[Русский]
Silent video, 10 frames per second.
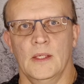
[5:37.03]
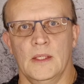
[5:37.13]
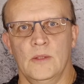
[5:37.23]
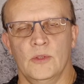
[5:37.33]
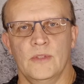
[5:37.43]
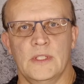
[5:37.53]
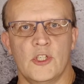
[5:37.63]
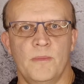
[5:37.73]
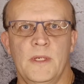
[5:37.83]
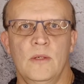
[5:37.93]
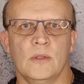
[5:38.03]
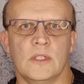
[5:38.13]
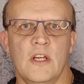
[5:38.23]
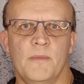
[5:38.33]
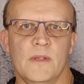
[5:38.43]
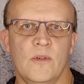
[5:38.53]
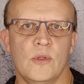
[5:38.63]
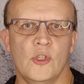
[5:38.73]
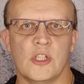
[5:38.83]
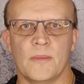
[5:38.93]
И вот в этот же период я впервые
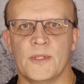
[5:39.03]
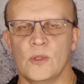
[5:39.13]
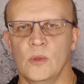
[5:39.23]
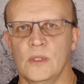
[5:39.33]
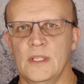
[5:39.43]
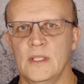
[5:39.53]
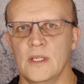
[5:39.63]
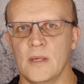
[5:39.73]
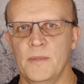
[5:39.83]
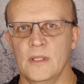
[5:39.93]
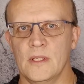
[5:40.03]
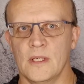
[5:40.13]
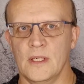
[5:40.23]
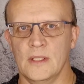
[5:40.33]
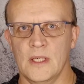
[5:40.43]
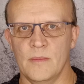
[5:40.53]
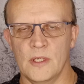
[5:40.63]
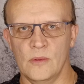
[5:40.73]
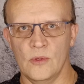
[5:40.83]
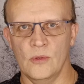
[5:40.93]
услышал от психолога Ирины Карпенко, когда я
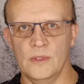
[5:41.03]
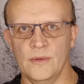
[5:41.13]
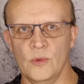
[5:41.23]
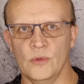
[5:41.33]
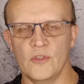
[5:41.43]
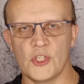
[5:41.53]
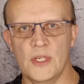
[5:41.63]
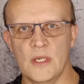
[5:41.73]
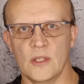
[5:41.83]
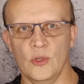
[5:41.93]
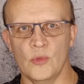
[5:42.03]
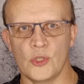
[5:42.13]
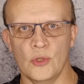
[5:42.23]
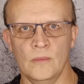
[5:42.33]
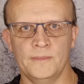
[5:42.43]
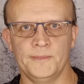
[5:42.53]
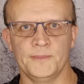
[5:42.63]
брал у нее интервью, утверждение о том, что